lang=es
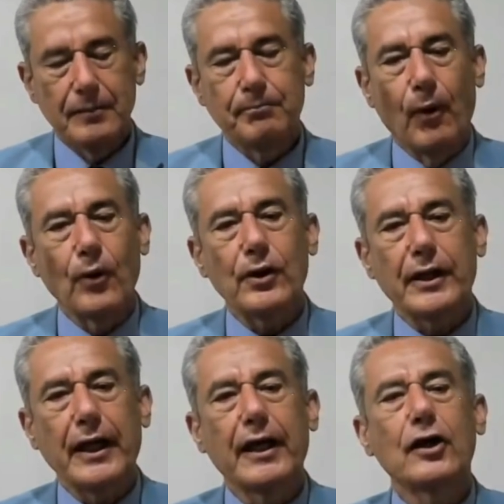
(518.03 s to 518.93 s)

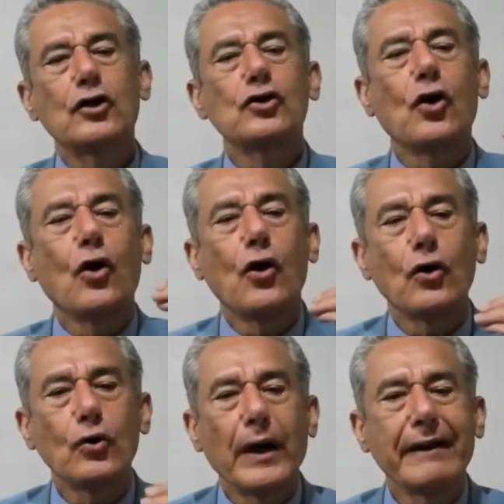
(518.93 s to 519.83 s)
porque no
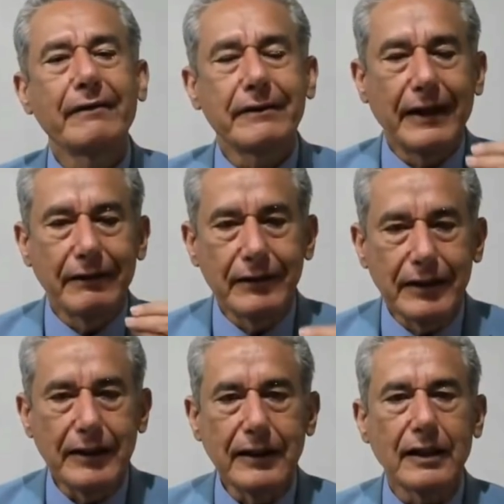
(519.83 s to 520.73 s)
lo
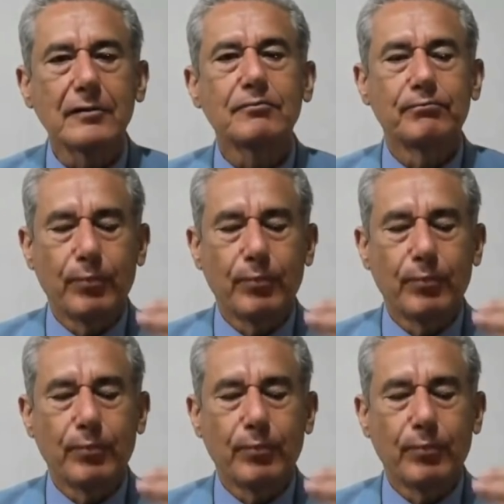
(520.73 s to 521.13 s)
entendían,